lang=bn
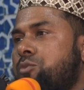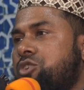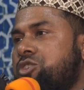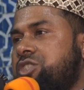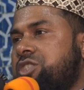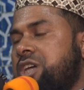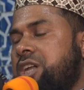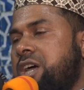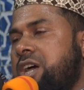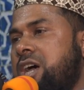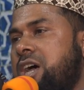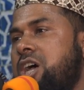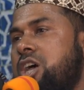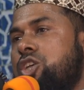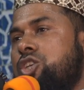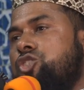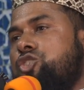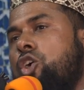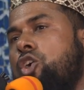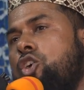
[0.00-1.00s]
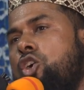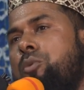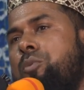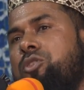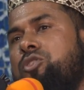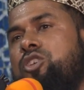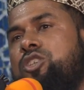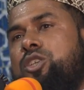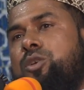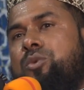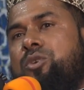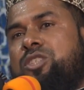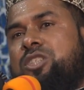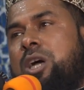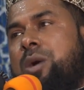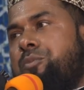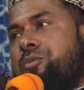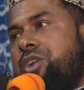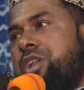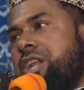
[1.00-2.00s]
মরছে না সংঘবদ্ধ
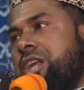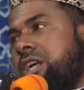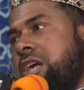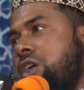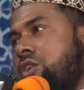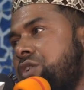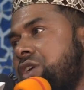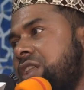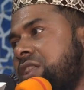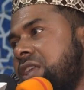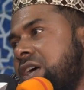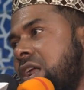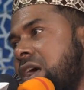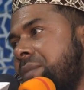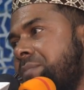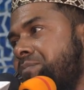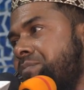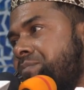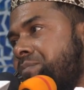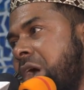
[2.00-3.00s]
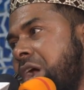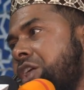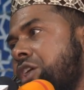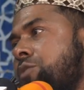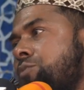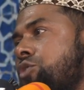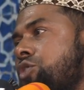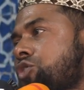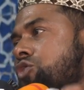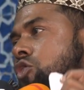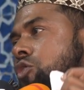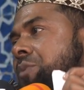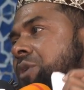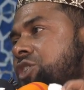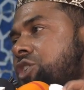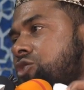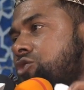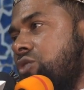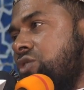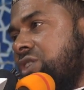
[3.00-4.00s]
যাপনের কারণে তারা পানির মধ্যে
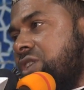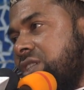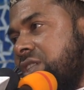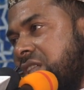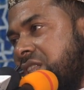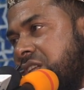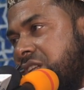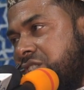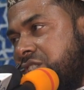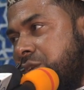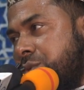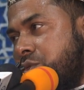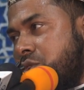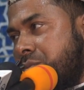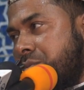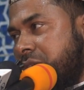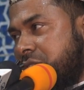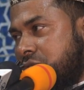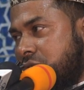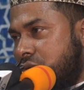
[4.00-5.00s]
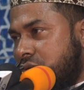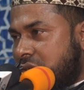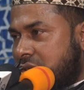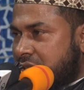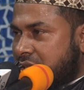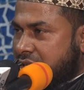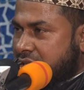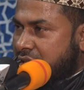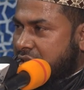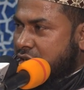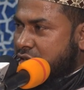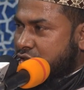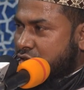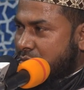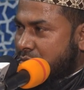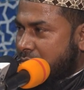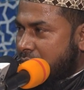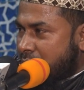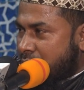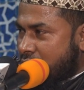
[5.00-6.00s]
ভেসে চলছে তাদের জীবন বাঁচানো তাদের দ্বারা
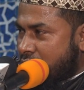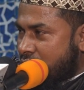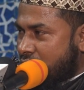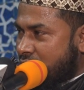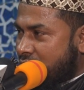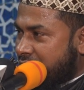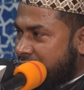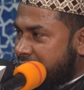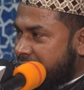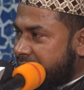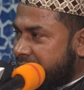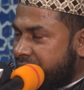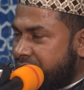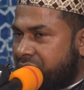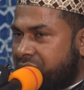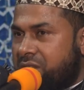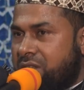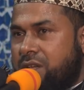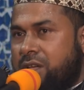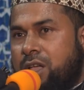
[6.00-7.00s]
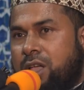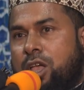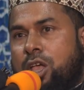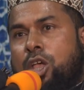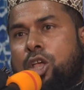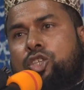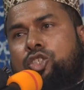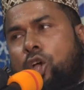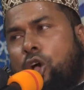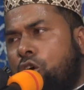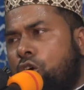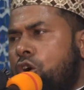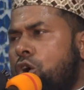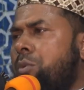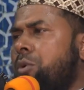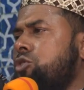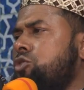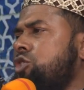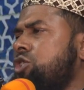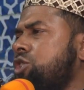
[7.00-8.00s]
সম্ভব হয়
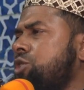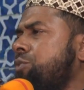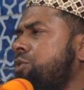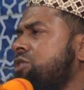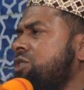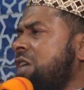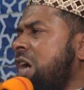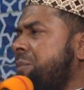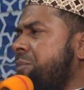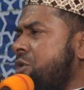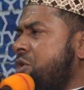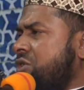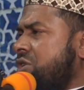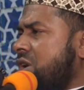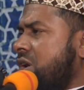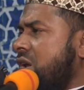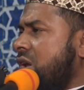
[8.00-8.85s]
সংঘবদ্ধ জীবন যাপন